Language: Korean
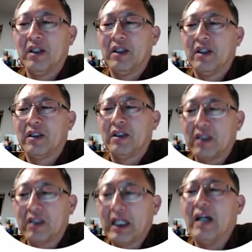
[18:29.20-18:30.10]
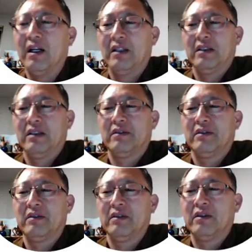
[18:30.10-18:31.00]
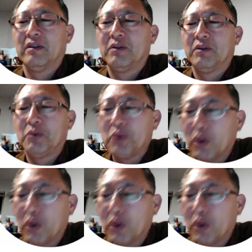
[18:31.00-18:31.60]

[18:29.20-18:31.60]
그러나 중국을